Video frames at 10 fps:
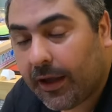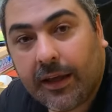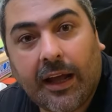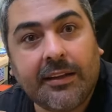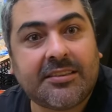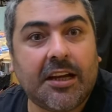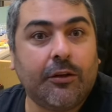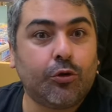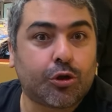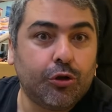Yani
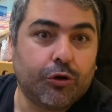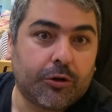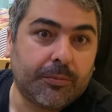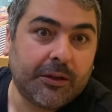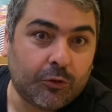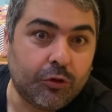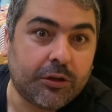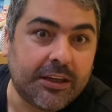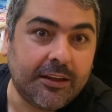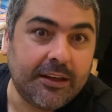şeyi düşünüyorum ben.
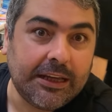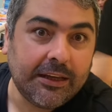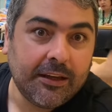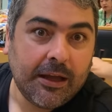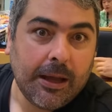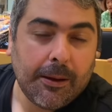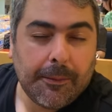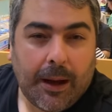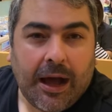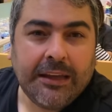Türkiye'de
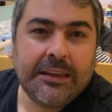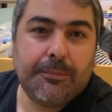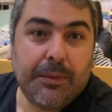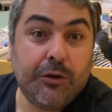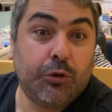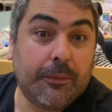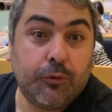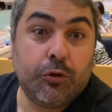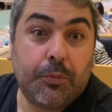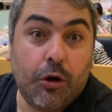hangi menüde
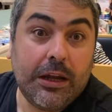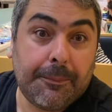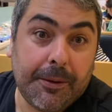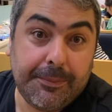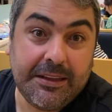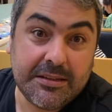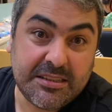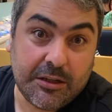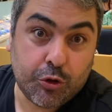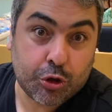bunu böyle yapabiliriz
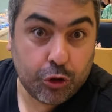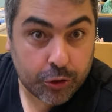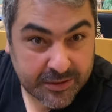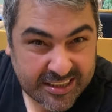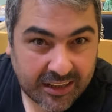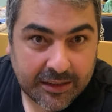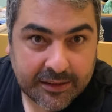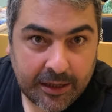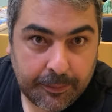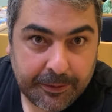diye düşünüyorum.
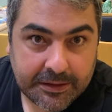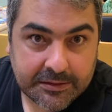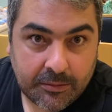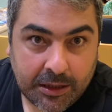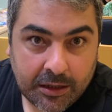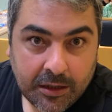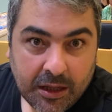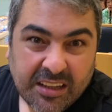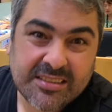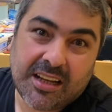Salata yaparız ama
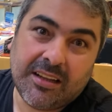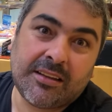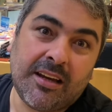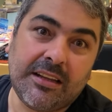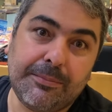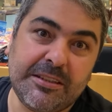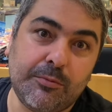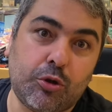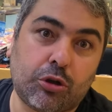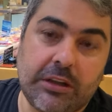salatayı da
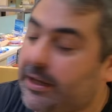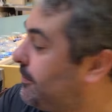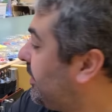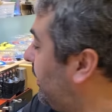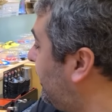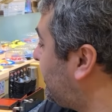bizim Türkler hep şeyde